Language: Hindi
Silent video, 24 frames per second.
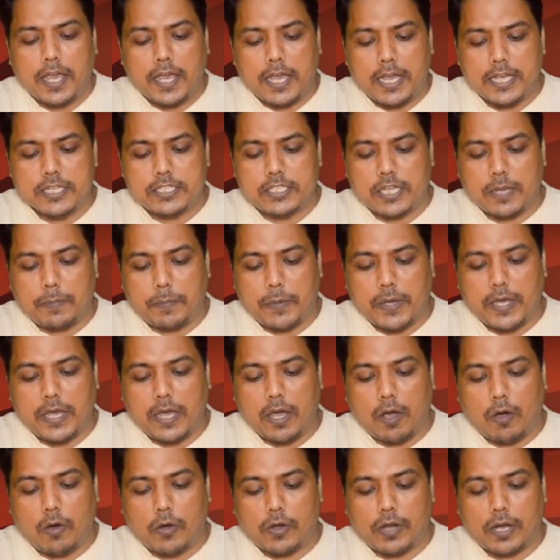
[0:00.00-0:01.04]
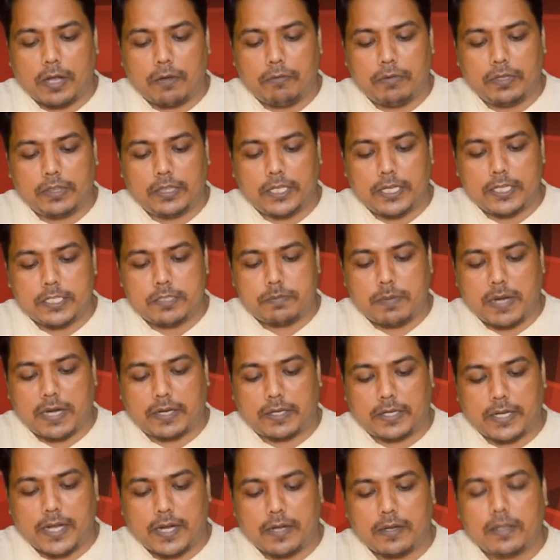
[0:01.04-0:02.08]
एसीपी और रघविंदर
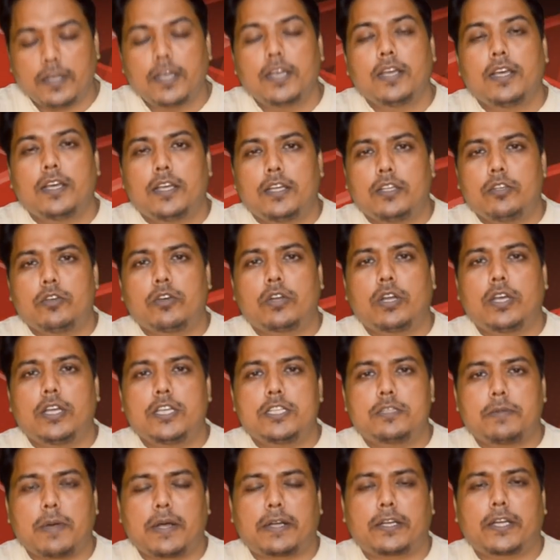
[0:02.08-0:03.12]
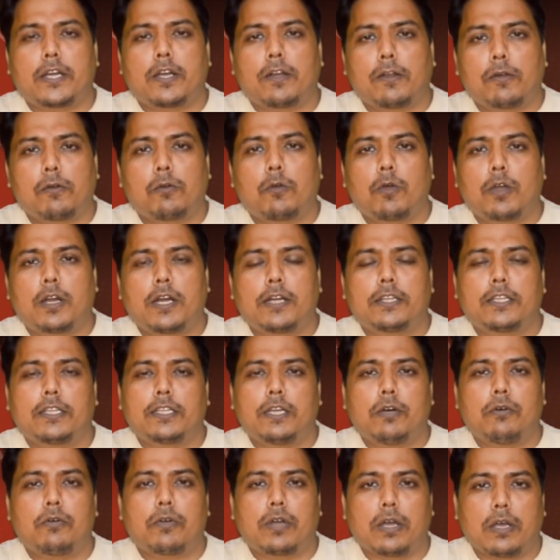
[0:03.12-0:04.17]
इंस्पेक्टर जो इंस्पेक्टर का रोल करता
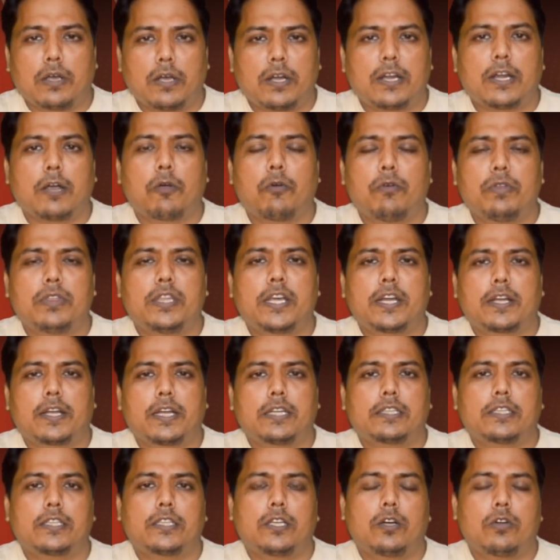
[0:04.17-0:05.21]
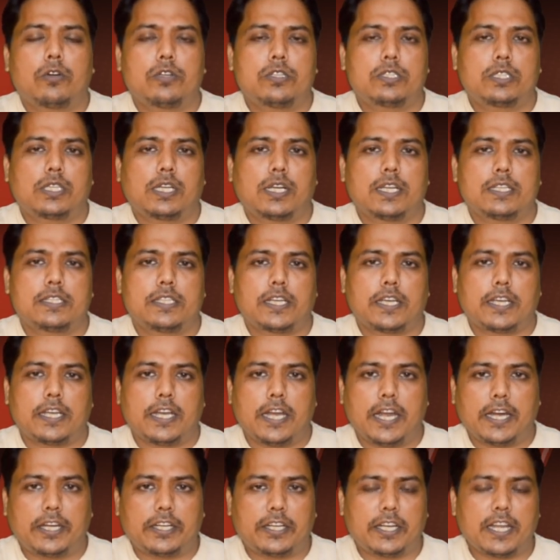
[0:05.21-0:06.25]
था वो रघुविंदर करता था और इस तरह से
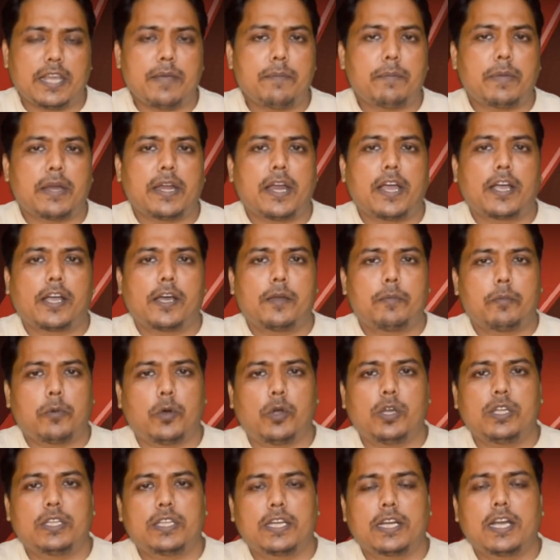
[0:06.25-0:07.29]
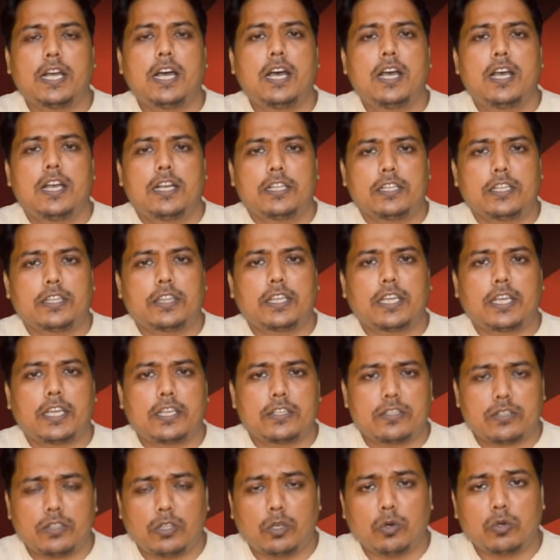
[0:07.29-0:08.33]
ये एक टीम बनाकर पूरी तरह जितने ये
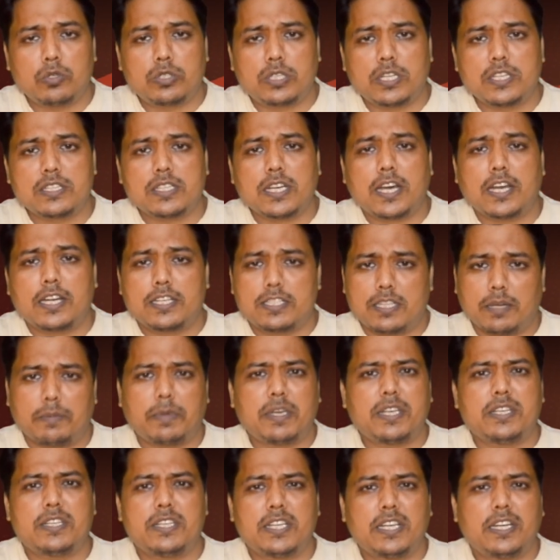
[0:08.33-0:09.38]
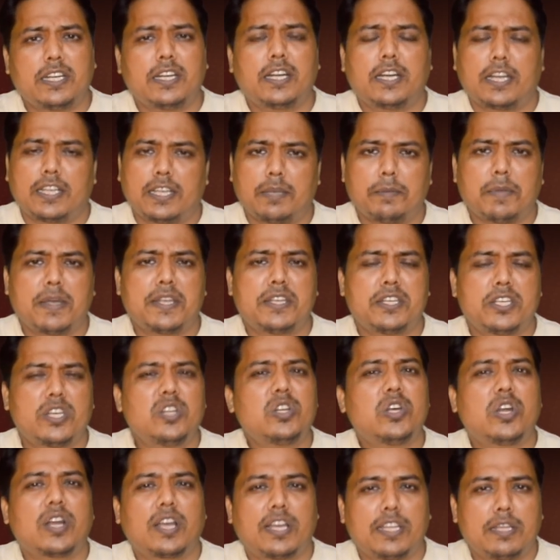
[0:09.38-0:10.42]
दोस्त थे सारे सभी इंजीनियर है
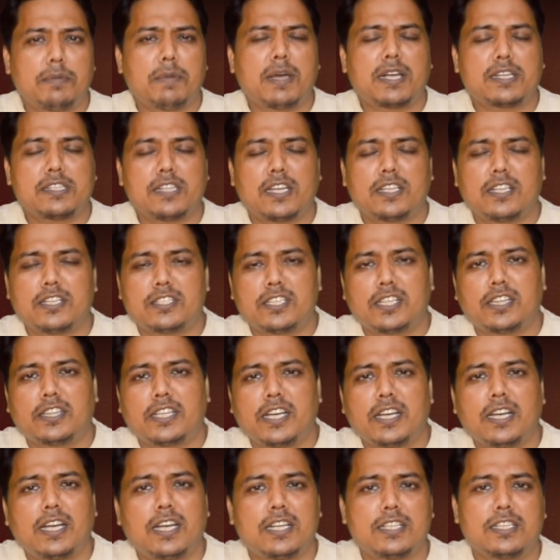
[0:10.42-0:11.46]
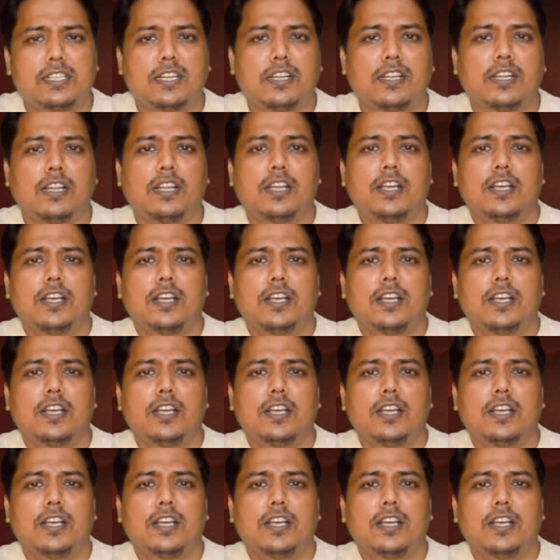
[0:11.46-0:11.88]
इंजीनियर का दिमाग ज़्यादा चलता है ना आजकल